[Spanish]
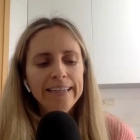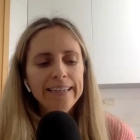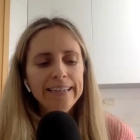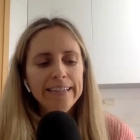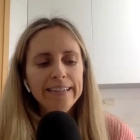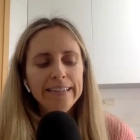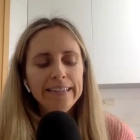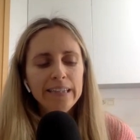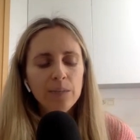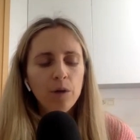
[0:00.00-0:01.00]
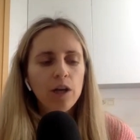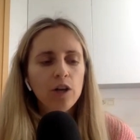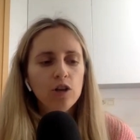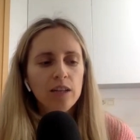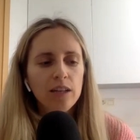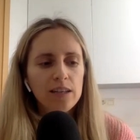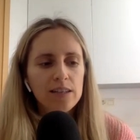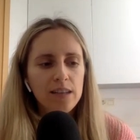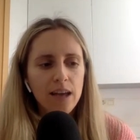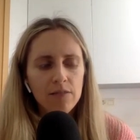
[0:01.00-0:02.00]
y porque no tiene
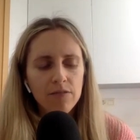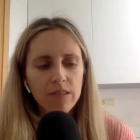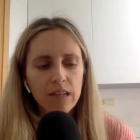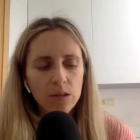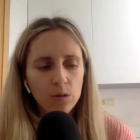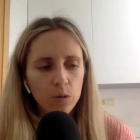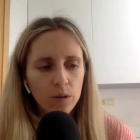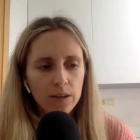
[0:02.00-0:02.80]
esa infinitud